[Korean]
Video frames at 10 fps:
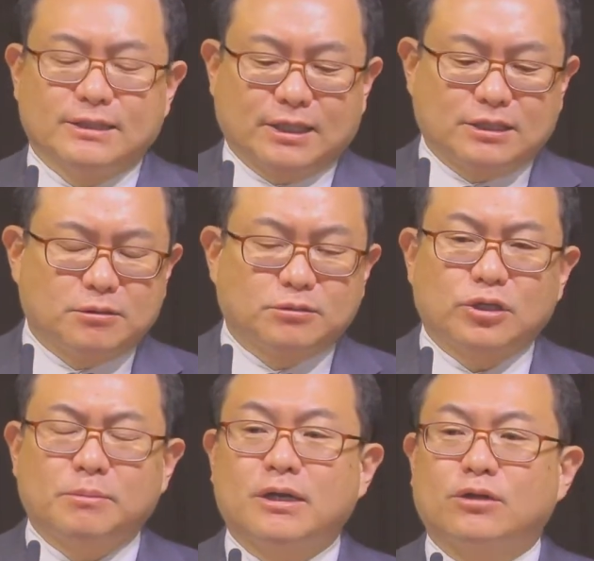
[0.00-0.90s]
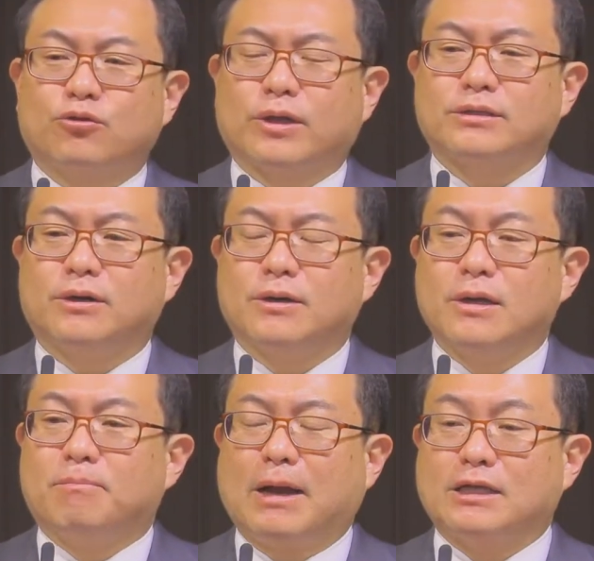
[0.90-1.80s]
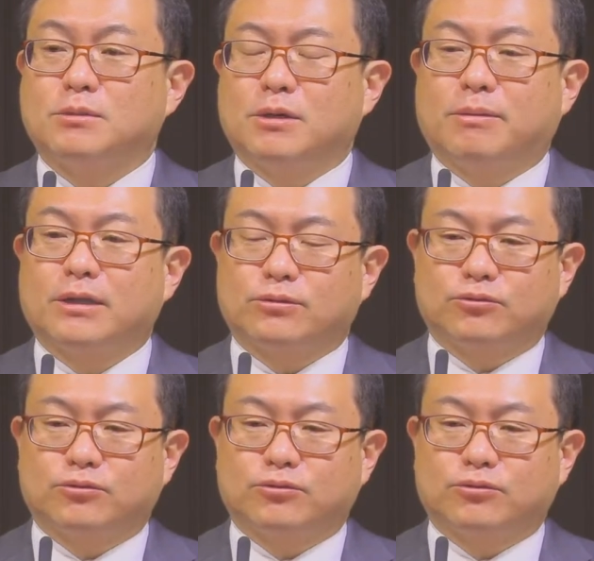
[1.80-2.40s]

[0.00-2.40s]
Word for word: 재직 세미나 통해서 말씀을 받,